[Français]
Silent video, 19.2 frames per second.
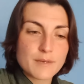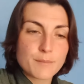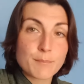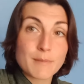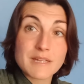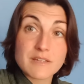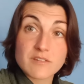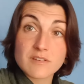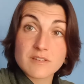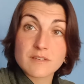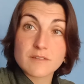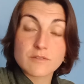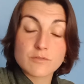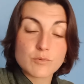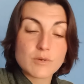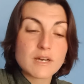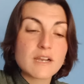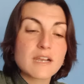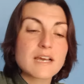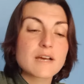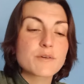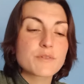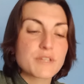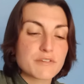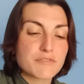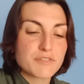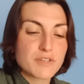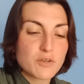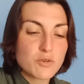Matin et soir, là on
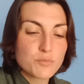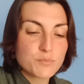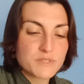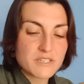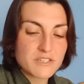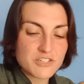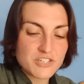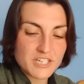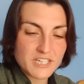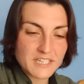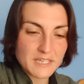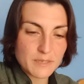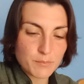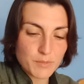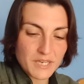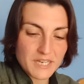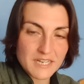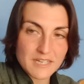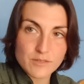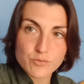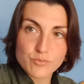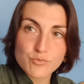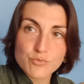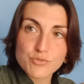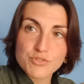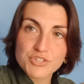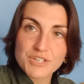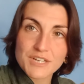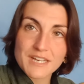a fait le petit check après la
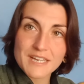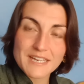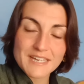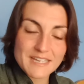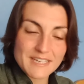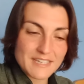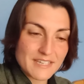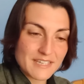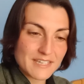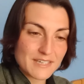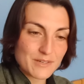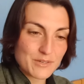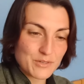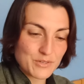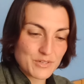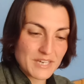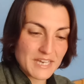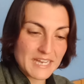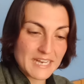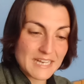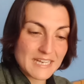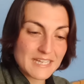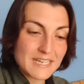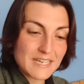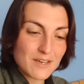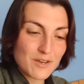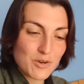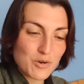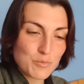douche et elle
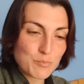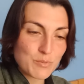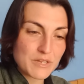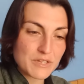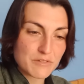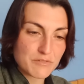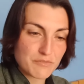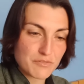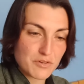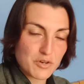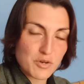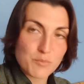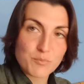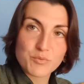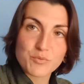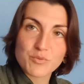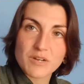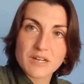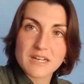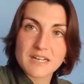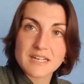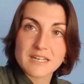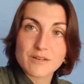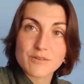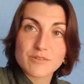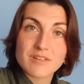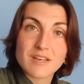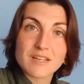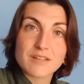est en pleine forme. Donc là elle
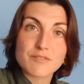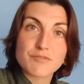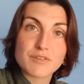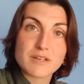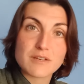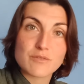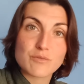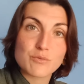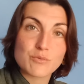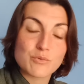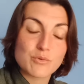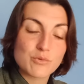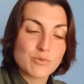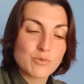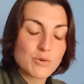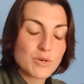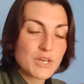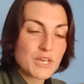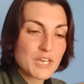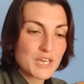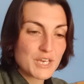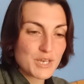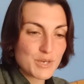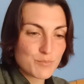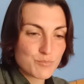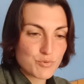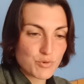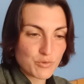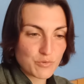est en train de faire son dodo
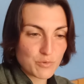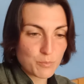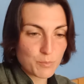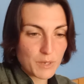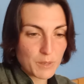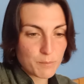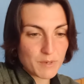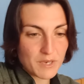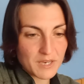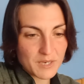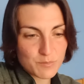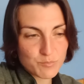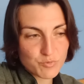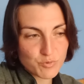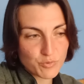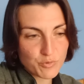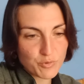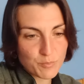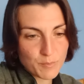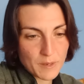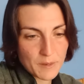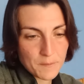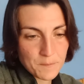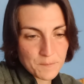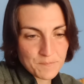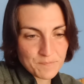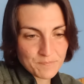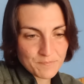pour se préparer pour demain.